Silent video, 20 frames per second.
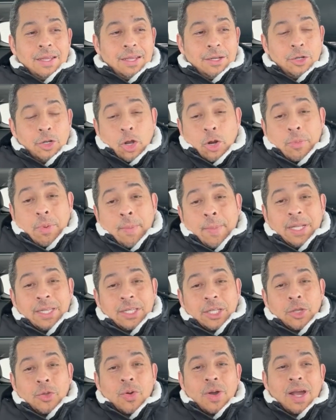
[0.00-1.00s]

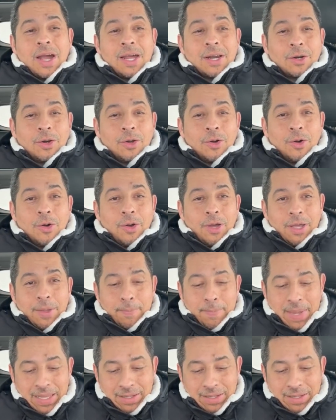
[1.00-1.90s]
normalmente yo agarro, eh,